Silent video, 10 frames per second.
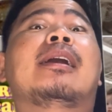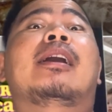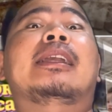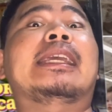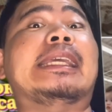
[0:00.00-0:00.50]

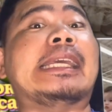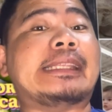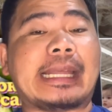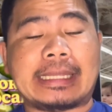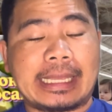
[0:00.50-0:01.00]

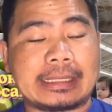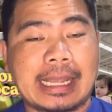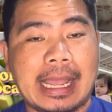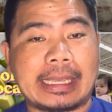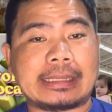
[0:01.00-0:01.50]
kikita din
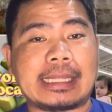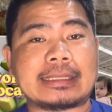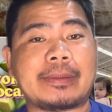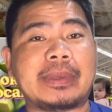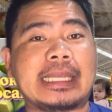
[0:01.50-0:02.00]
kahit
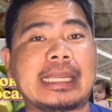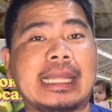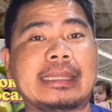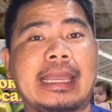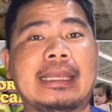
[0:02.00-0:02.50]
nasabihin
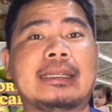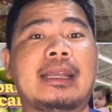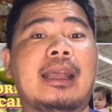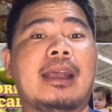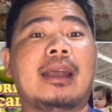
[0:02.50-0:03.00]
natin
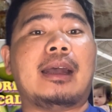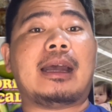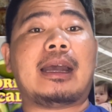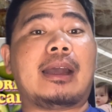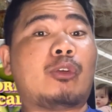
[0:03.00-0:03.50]

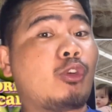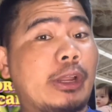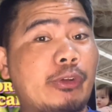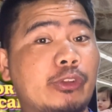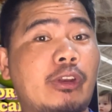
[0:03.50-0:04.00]
uh, kung
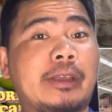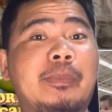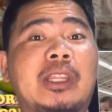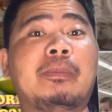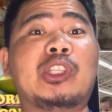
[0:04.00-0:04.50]
ano-ano lang
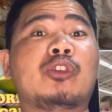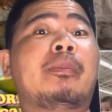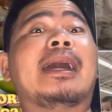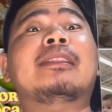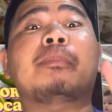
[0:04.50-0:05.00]
binibideo.
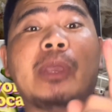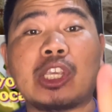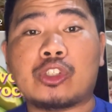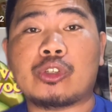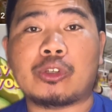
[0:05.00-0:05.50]
But make
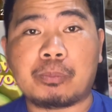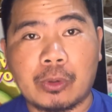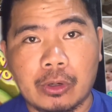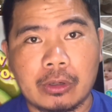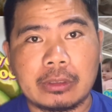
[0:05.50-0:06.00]
sure
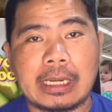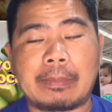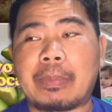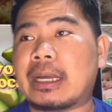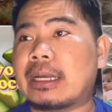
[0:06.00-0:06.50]
po na
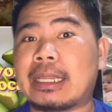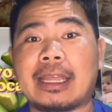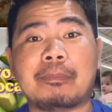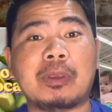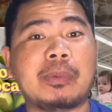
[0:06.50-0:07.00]
pagka
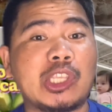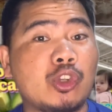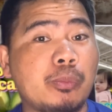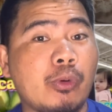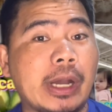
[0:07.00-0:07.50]

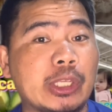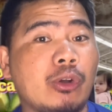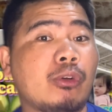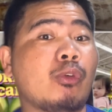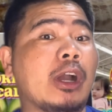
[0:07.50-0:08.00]
nagbibideo po
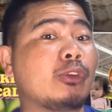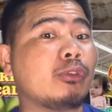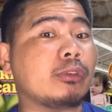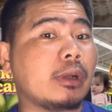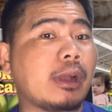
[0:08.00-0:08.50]
kayo kung
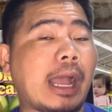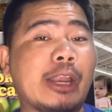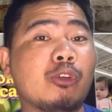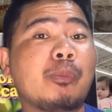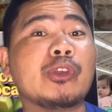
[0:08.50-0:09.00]
anong
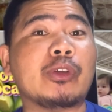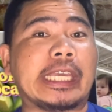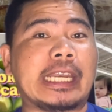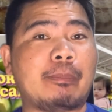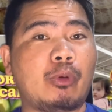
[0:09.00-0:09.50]
ano po yung
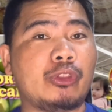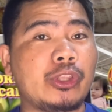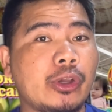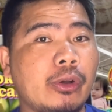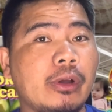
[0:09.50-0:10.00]
in-upload
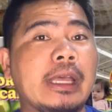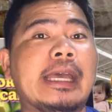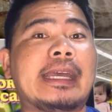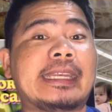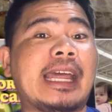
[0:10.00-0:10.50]
nyo,
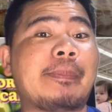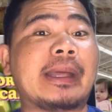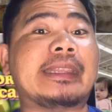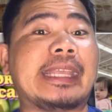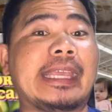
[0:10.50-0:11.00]

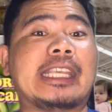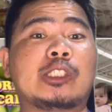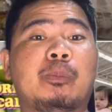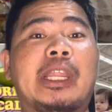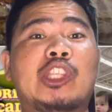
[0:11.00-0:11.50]
dapat
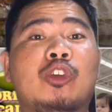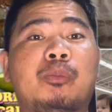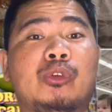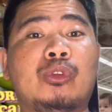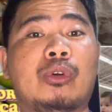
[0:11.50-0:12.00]
i-explain nyo
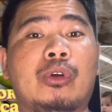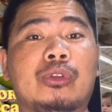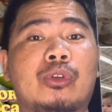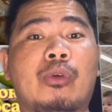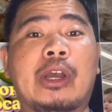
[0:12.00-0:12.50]
po
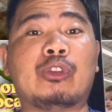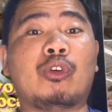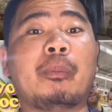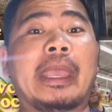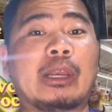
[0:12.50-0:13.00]
doon kung
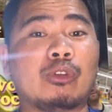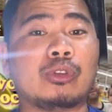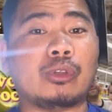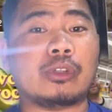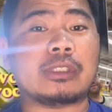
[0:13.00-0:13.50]
anong
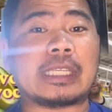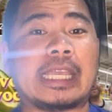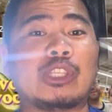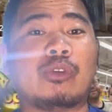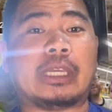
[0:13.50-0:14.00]
meron doon sa
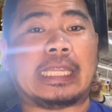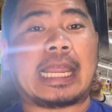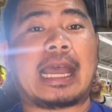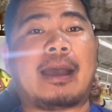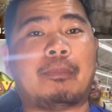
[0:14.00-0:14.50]
inyong
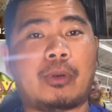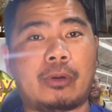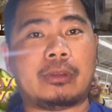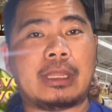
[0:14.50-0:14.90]
ina-upload.